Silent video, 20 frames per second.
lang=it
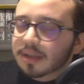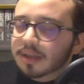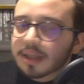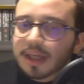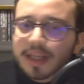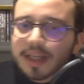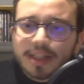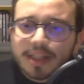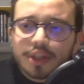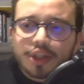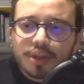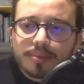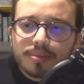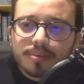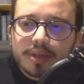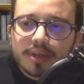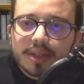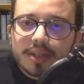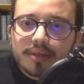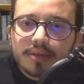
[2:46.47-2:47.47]
i gatti
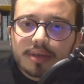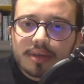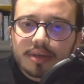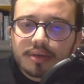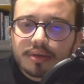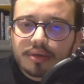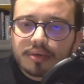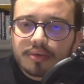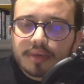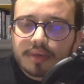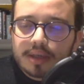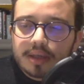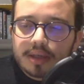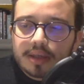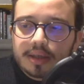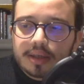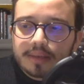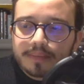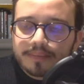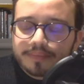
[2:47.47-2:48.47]
giapponesi, quelli con
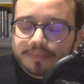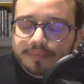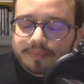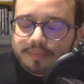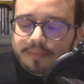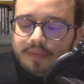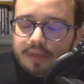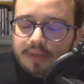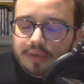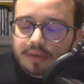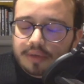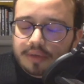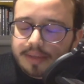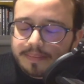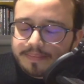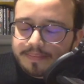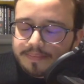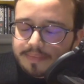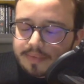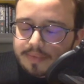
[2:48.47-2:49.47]
due mh, mm, code?